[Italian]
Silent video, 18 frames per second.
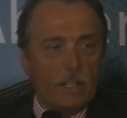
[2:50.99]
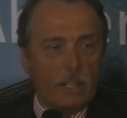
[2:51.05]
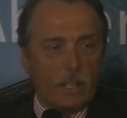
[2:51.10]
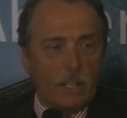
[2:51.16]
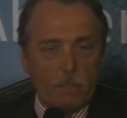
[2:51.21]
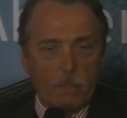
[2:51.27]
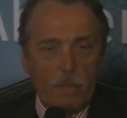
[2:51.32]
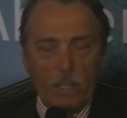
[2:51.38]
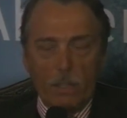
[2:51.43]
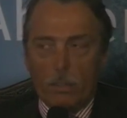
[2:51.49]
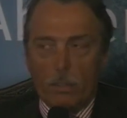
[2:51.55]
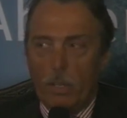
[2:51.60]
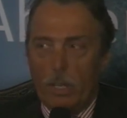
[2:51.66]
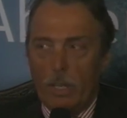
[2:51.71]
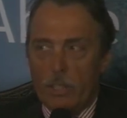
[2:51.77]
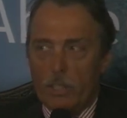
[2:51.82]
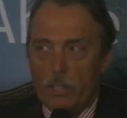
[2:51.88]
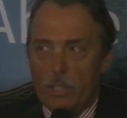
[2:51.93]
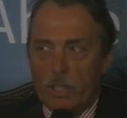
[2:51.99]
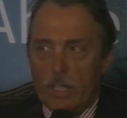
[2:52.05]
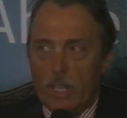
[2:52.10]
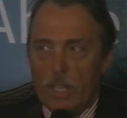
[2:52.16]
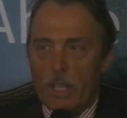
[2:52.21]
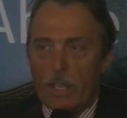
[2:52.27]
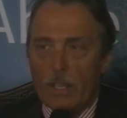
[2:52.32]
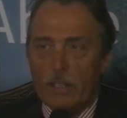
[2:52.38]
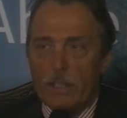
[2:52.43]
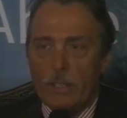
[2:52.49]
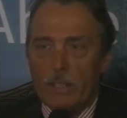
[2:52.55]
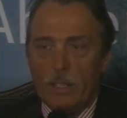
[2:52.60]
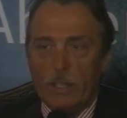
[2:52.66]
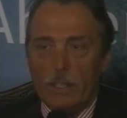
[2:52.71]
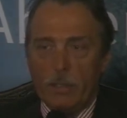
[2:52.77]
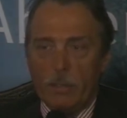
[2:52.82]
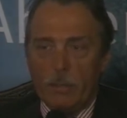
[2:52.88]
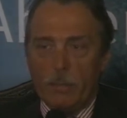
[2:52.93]
rispetto alle città
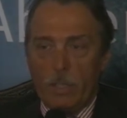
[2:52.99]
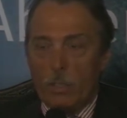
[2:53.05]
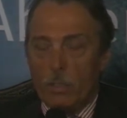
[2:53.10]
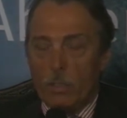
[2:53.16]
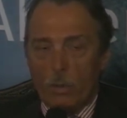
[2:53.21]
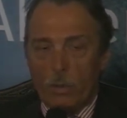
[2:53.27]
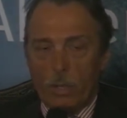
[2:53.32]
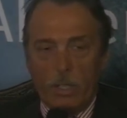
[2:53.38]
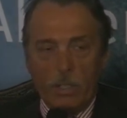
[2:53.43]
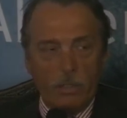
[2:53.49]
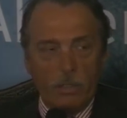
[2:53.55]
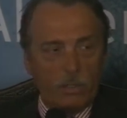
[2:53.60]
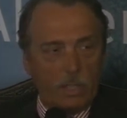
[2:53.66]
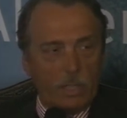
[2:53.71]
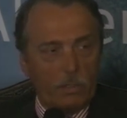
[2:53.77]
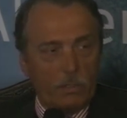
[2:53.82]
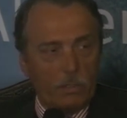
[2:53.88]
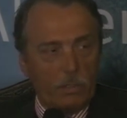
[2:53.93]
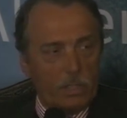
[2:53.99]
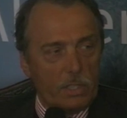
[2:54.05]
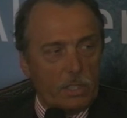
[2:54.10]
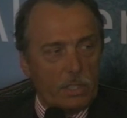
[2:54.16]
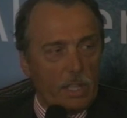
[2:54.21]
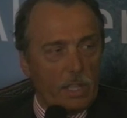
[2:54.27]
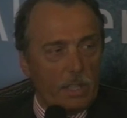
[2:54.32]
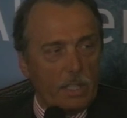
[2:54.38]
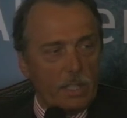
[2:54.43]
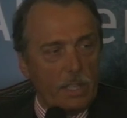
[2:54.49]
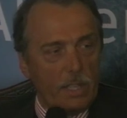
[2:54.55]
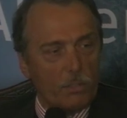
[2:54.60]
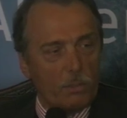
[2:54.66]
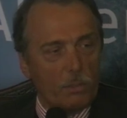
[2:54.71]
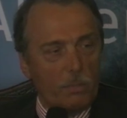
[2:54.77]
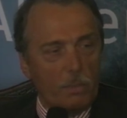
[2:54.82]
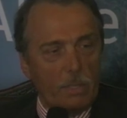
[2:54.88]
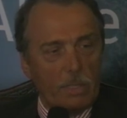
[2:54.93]
eh, minori, sono state citate
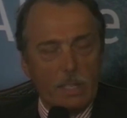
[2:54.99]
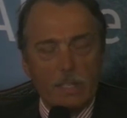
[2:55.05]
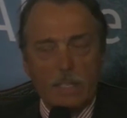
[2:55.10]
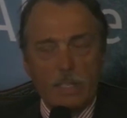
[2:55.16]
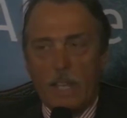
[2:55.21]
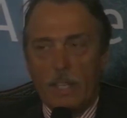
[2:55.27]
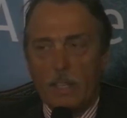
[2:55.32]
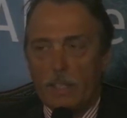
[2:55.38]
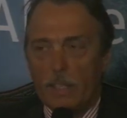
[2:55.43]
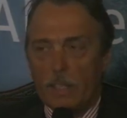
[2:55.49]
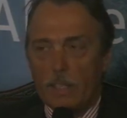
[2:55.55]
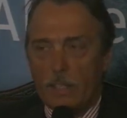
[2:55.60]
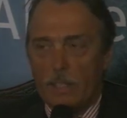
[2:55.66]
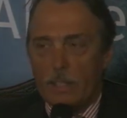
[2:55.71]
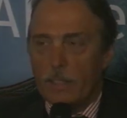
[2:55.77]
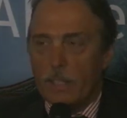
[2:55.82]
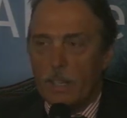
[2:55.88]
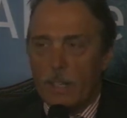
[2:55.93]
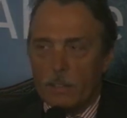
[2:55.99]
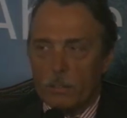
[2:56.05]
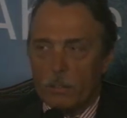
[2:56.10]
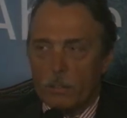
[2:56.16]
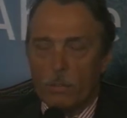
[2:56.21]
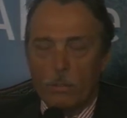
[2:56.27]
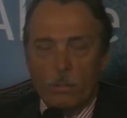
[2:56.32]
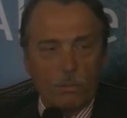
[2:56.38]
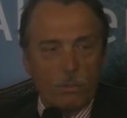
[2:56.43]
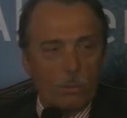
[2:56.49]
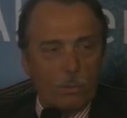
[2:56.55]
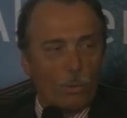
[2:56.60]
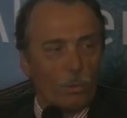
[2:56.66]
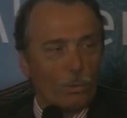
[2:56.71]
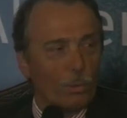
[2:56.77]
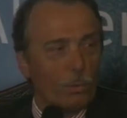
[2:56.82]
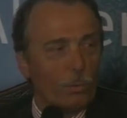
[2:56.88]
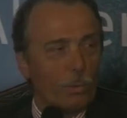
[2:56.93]
adesso Pietrasanta, che tra l'altro conosco
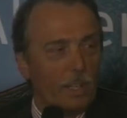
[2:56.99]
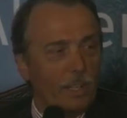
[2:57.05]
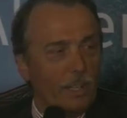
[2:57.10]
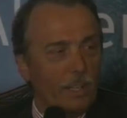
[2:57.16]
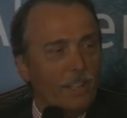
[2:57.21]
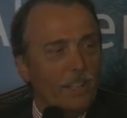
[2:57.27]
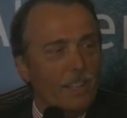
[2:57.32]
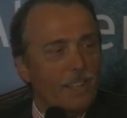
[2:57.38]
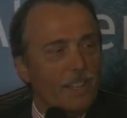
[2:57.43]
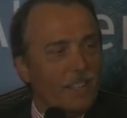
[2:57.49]
molto bene,